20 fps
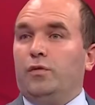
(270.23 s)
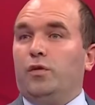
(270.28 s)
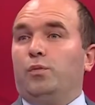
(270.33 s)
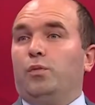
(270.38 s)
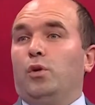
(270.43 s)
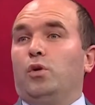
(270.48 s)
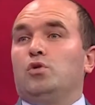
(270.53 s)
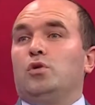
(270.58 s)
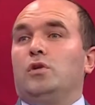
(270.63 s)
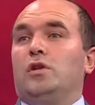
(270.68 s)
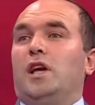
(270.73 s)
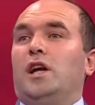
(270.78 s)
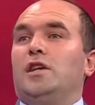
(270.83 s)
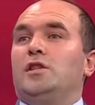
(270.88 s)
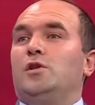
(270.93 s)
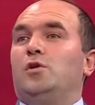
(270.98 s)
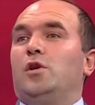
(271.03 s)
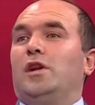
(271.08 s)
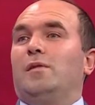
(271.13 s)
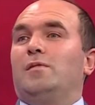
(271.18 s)
futbolcunun
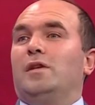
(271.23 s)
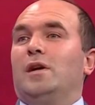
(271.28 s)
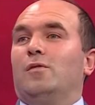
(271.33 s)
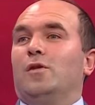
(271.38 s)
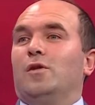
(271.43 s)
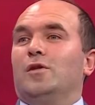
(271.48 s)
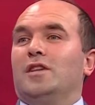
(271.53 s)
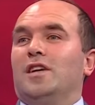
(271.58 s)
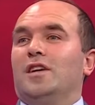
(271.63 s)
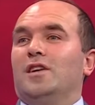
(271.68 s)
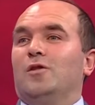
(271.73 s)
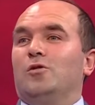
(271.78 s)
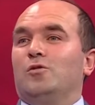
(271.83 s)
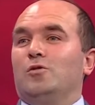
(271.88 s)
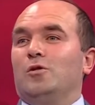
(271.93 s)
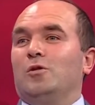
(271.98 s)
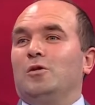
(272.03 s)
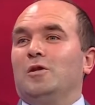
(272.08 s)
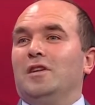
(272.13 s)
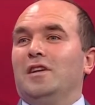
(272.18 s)
tercihi de önemli ama orada
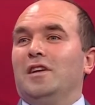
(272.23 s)
Özgür.